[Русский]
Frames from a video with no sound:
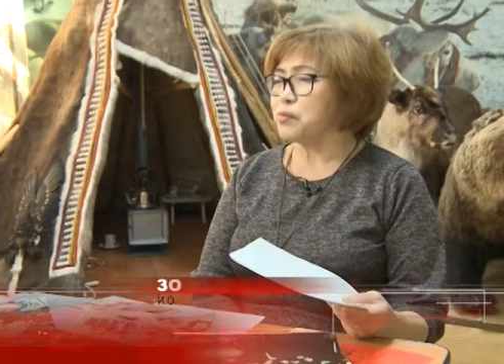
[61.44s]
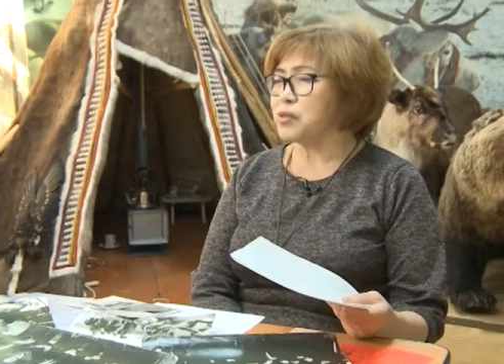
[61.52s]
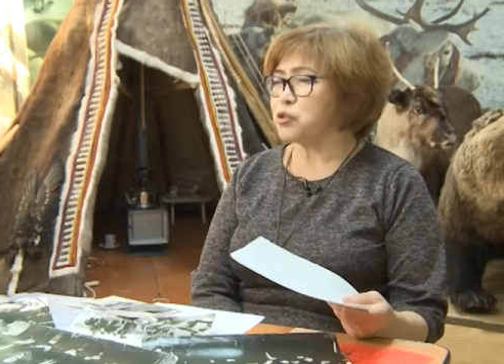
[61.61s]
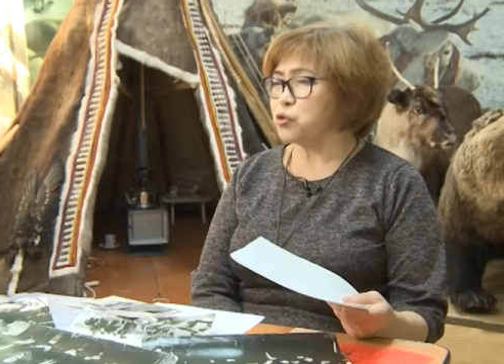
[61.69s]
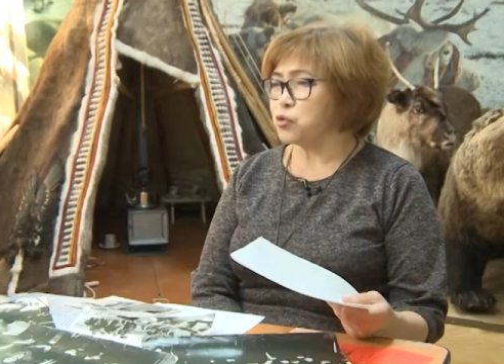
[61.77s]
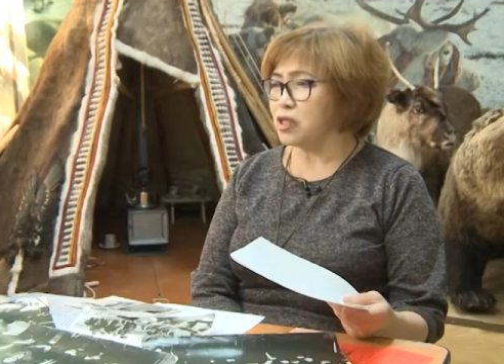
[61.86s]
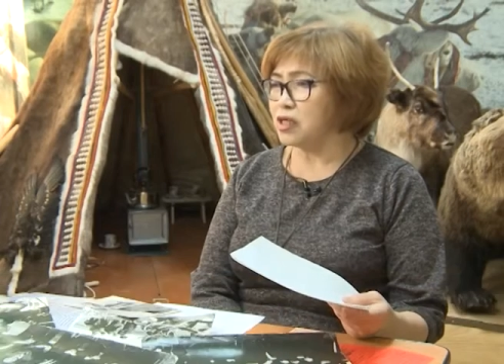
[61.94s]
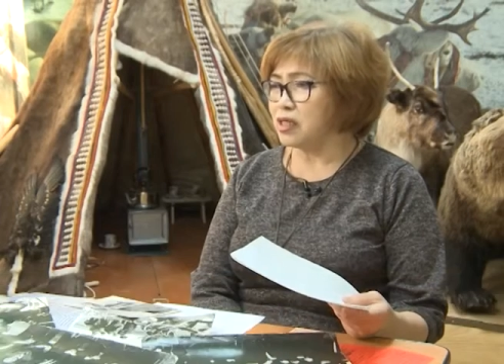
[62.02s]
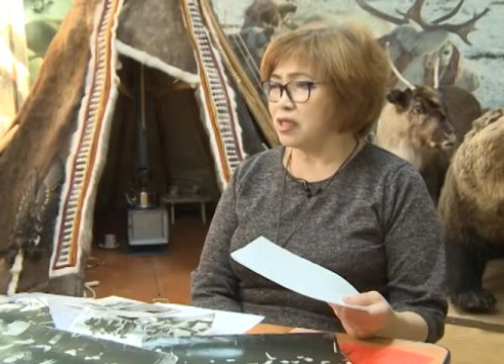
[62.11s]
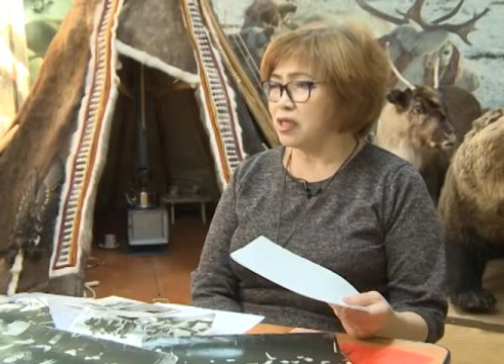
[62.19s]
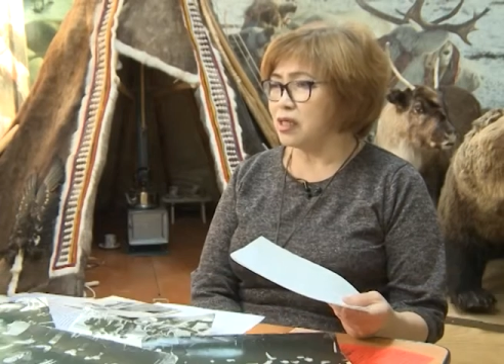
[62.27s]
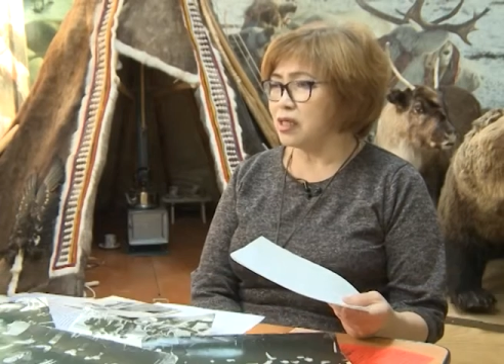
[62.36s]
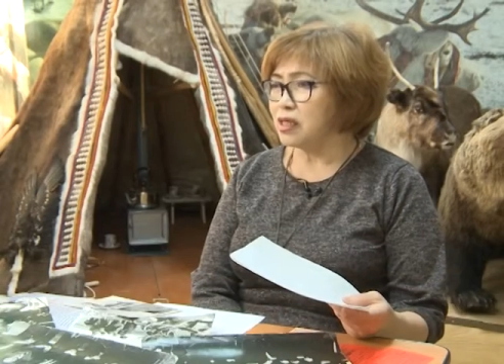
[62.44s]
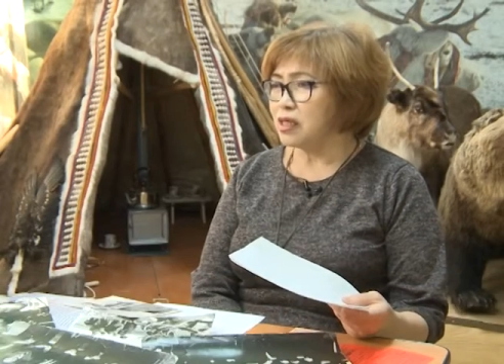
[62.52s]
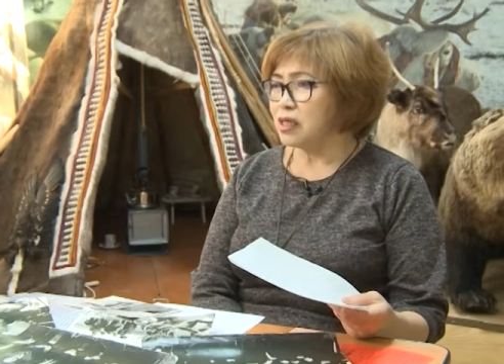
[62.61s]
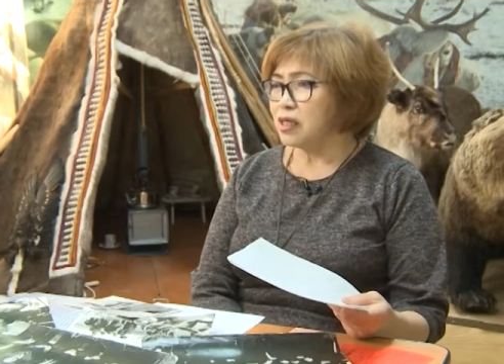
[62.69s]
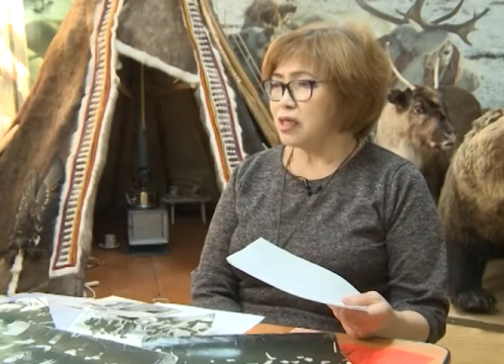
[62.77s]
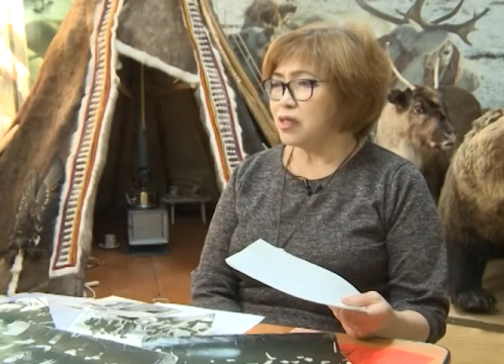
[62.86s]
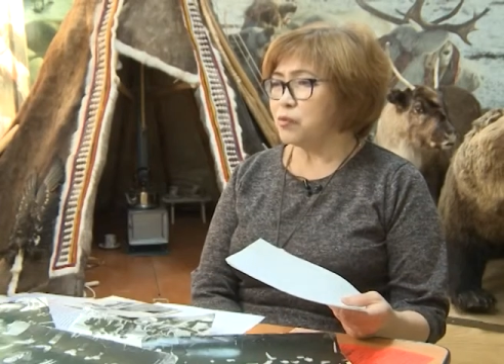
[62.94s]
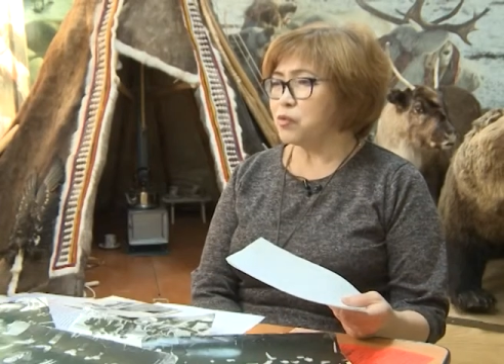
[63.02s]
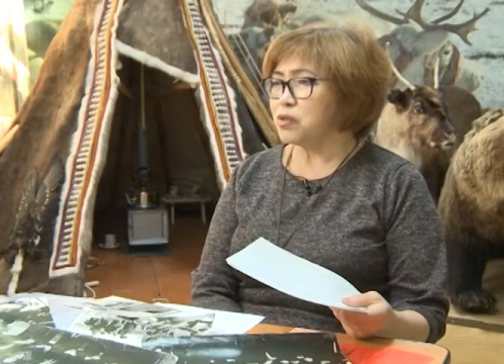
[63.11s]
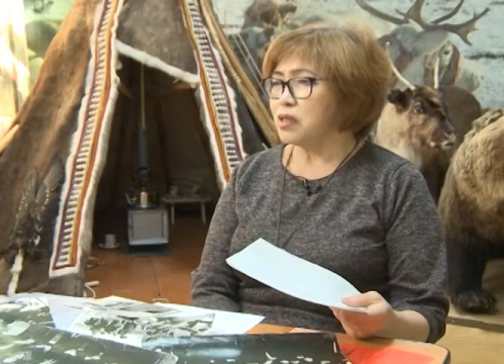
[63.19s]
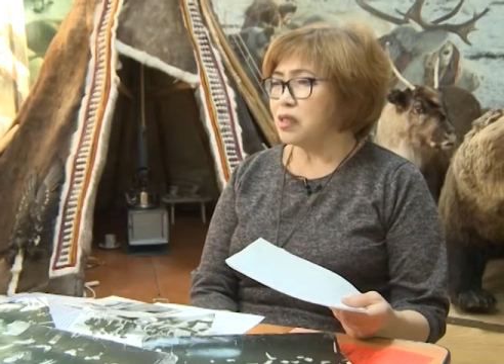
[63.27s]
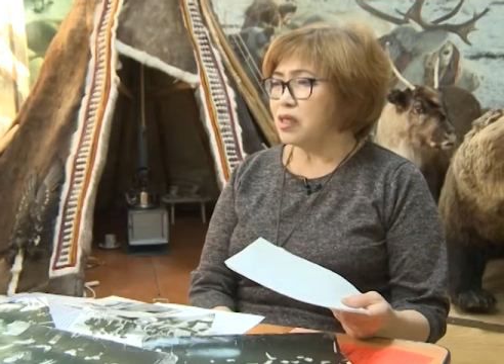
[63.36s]
подсчет оленей. И
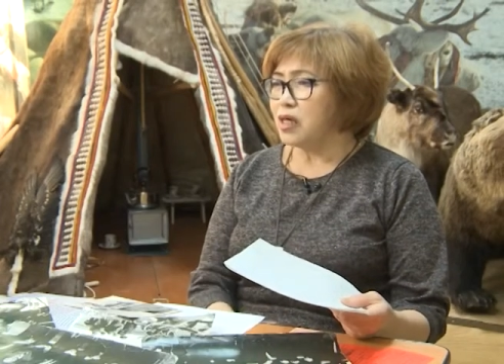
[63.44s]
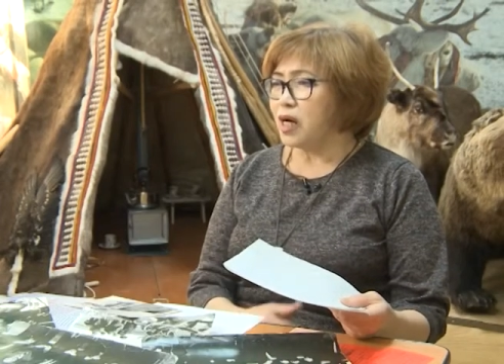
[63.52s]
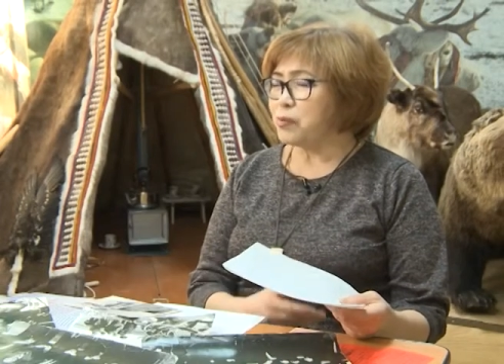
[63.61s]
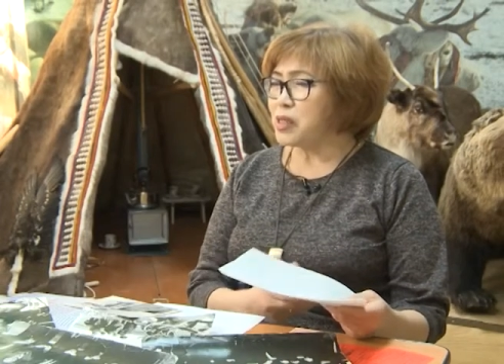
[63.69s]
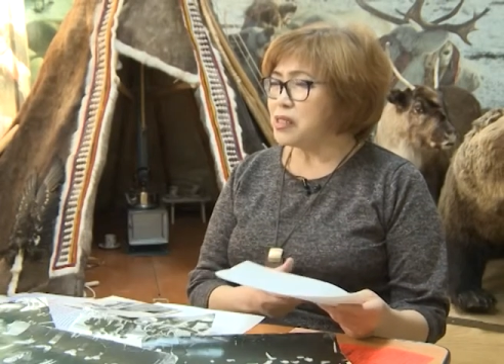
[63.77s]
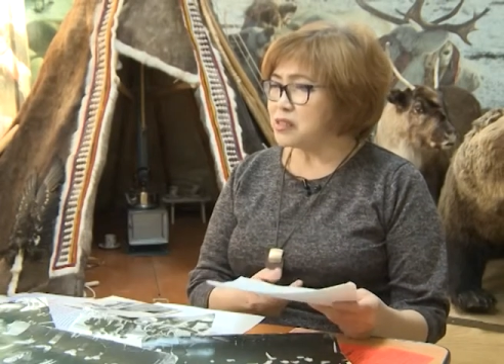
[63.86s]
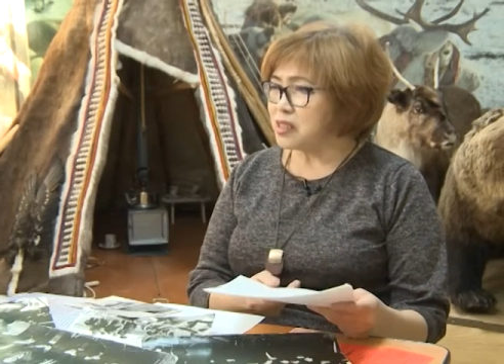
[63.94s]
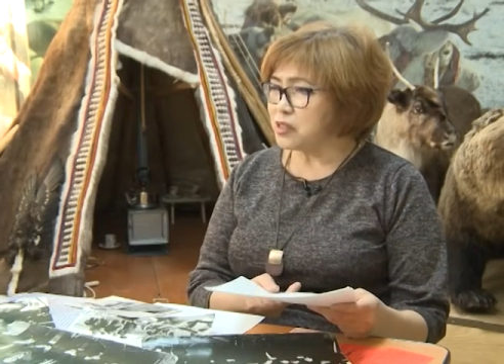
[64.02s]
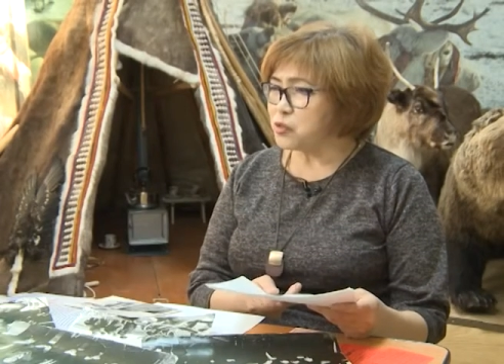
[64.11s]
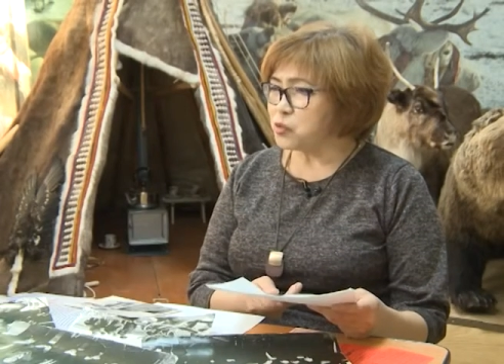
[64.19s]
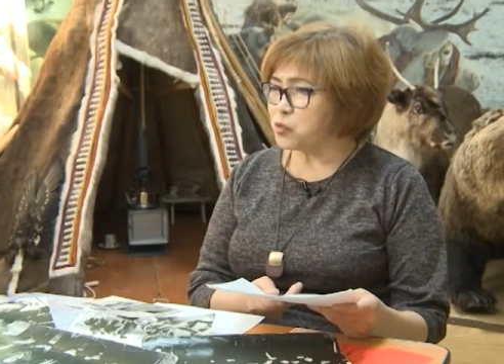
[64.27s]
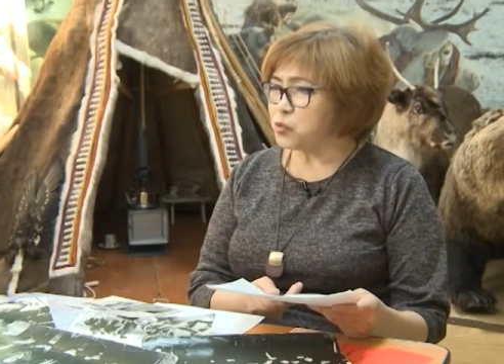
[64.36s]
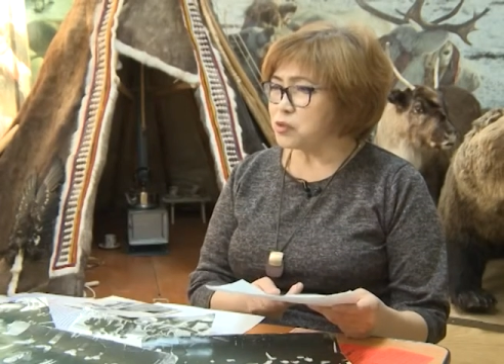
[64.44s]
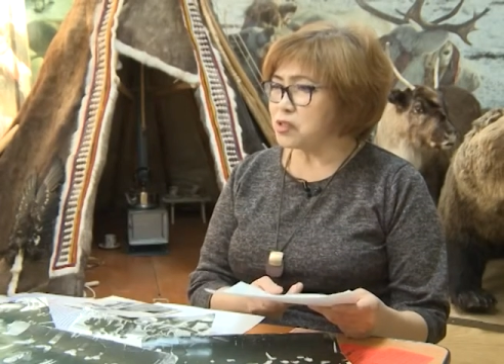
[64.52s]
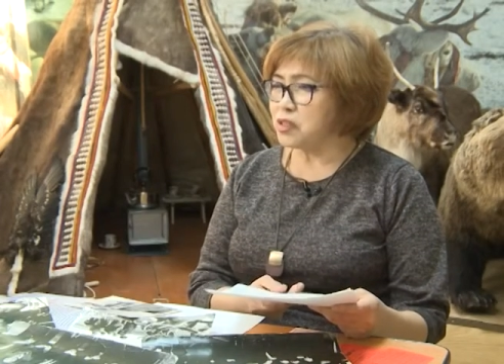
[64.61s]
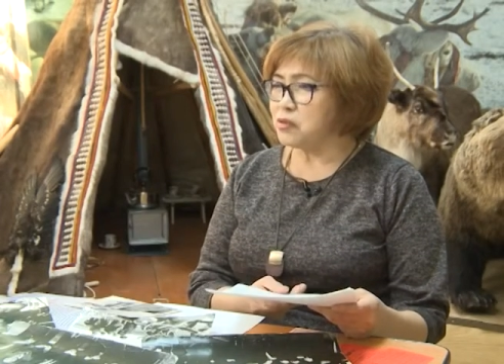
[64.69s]
вот апрельское солнце.